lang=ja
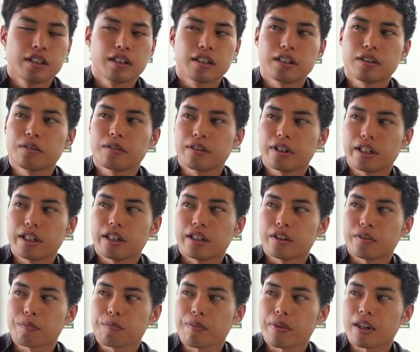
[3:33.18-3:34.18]
なの
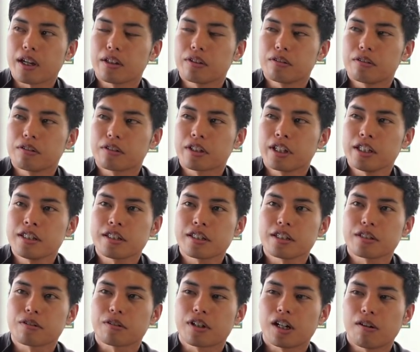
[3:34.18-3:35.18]
であの景
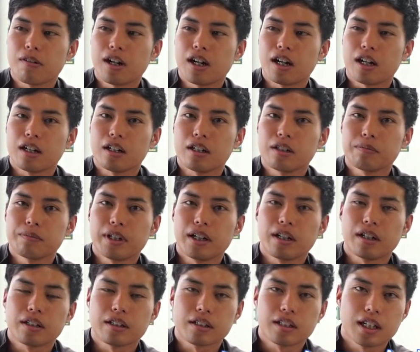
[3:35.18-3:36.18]
色とかは、
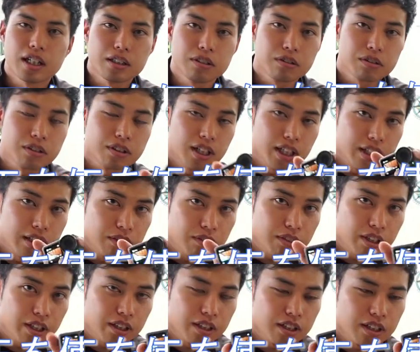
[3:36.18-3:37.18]
まあ、ライドライド
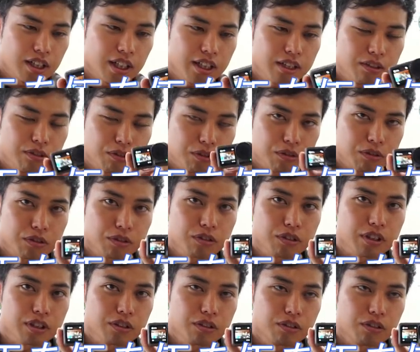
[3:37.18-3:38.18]
ライドを撮る
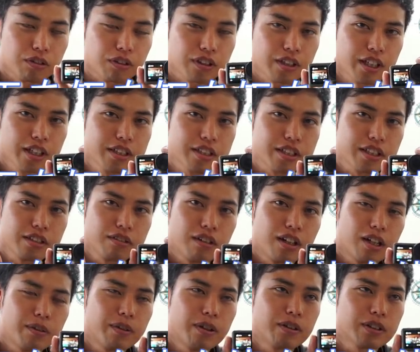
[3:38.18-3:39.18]
時の景色の
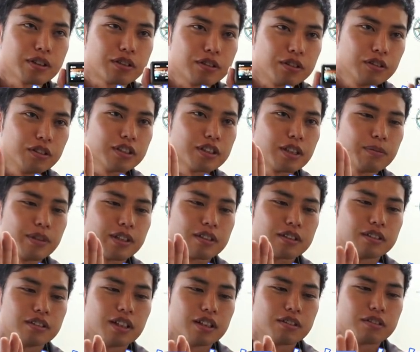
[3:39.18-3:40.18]
幅はすごい狭
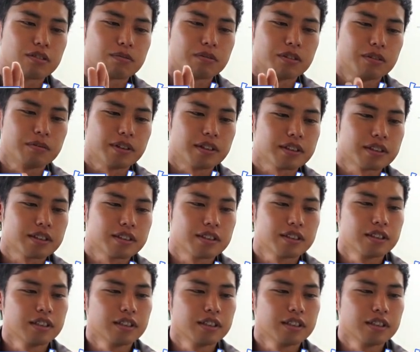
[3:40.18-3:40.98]
くなると思います